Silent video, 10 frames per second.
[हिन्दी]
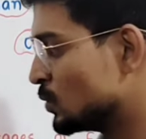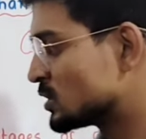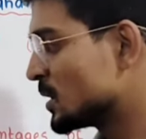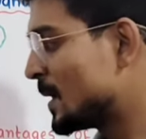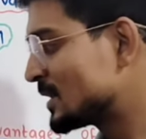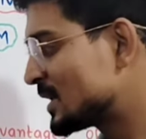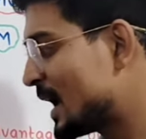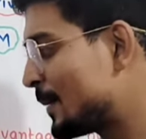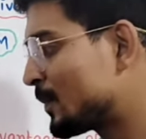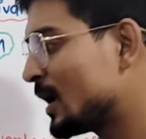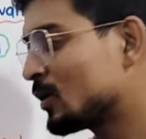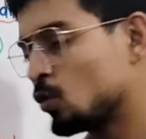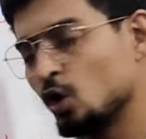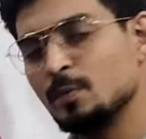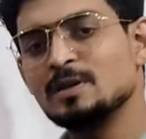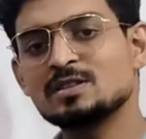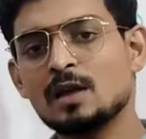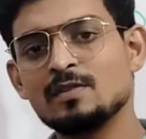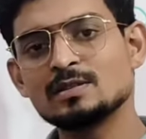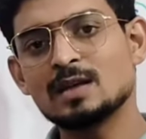उसके बाद क्या आपका कोई भी
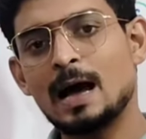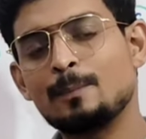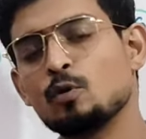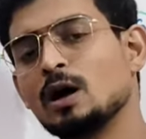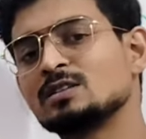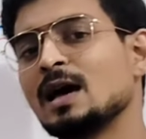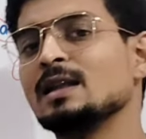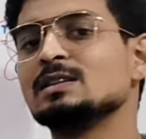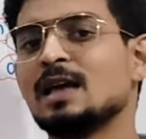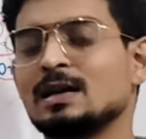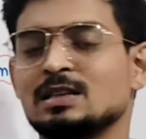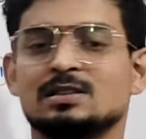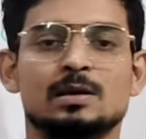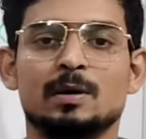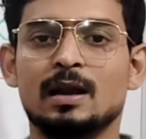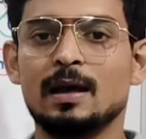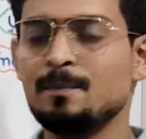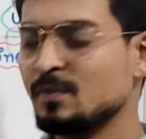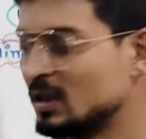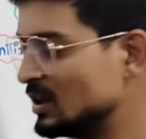सर्विस आपको आसानी से एक्सेसिबल
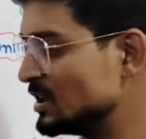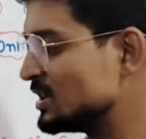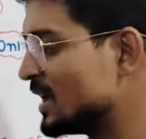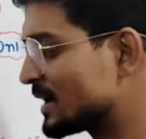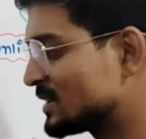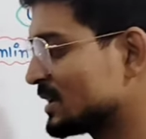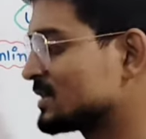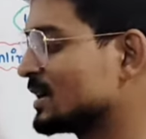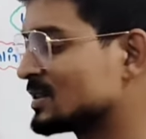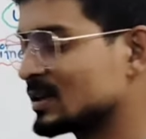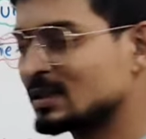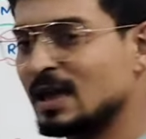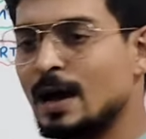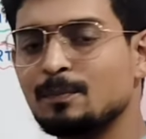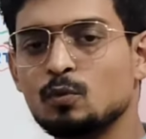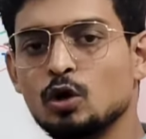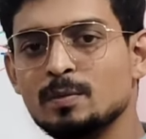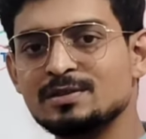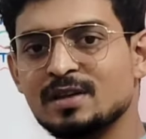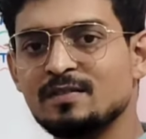है इजी एक्सेस कर सकते हैं आप
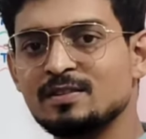कोई भी